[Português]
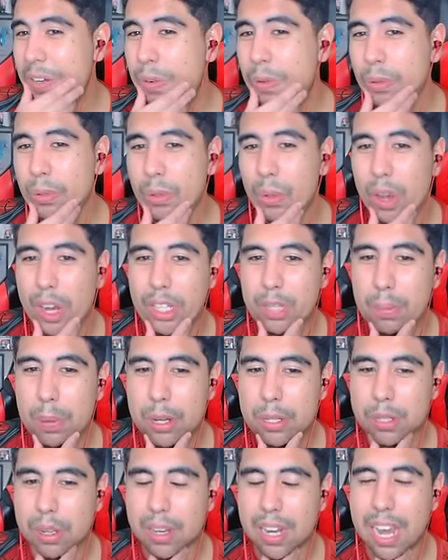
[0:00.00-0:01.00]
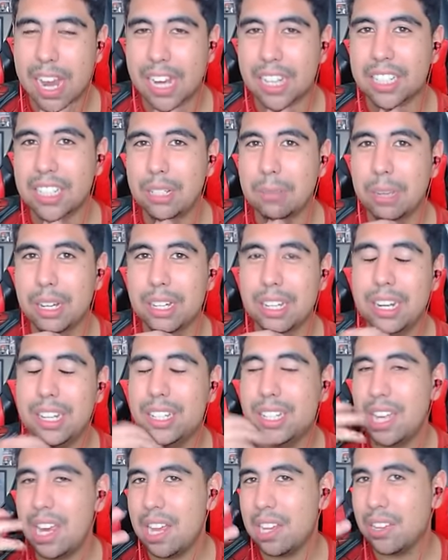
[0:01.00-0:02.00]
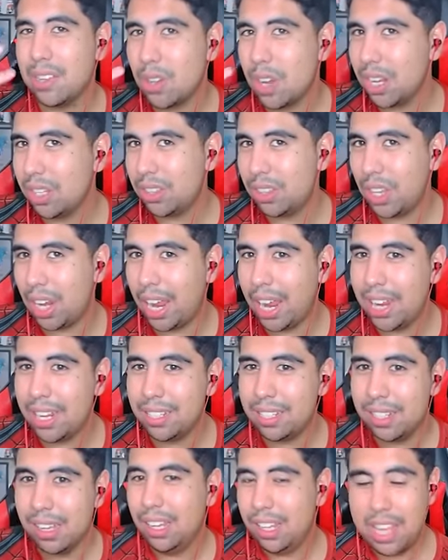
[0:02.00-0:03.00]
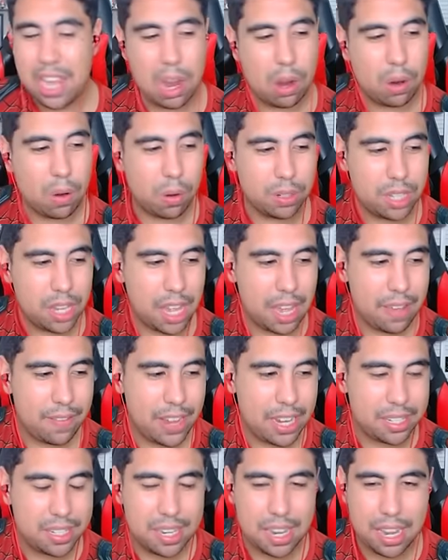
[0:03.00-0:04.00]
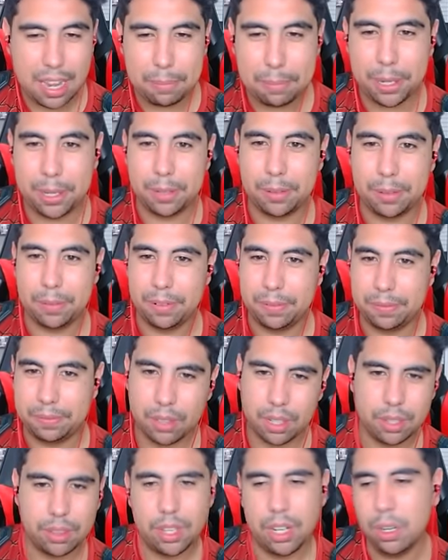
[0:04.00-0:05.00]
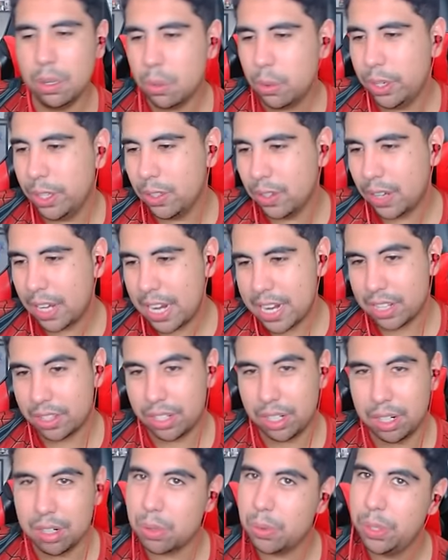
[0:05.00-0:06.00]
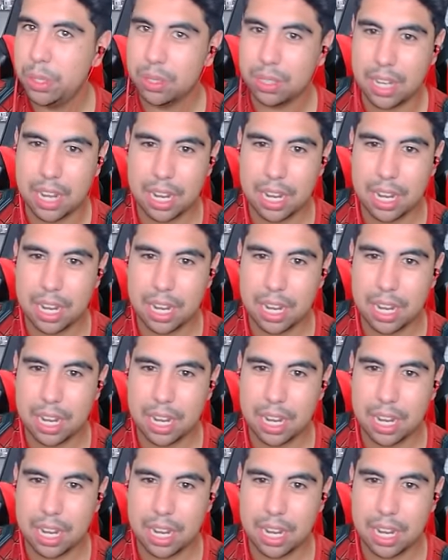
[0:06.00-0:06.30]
com dois personagens, mano. Ele tinha só três e eu consegui vencer, mano. Tranquilo, galera, tranquilo que